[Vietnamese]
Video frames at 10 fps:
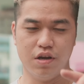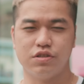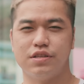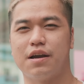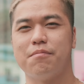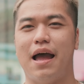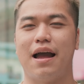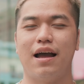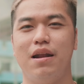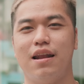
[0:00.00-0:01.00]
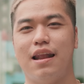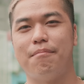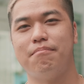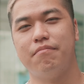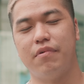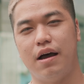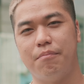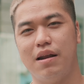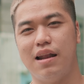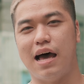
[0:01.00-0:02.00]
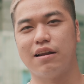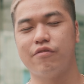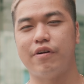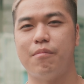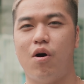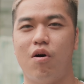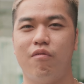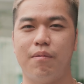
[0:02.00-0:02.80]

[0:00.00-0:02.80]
Yo, xin chào các bạn, mình là Lâm và mình là anh của Fabo.